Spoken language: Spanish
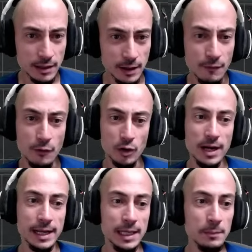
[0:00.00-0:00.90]
En forjar
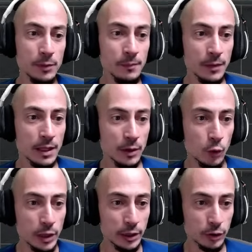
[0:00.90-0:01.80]
equipo,
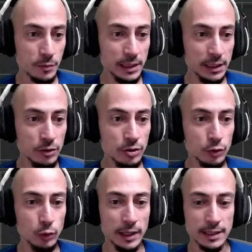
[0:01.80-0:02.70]
únicos míticos,
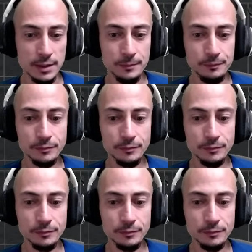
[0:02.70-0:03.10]
tú le das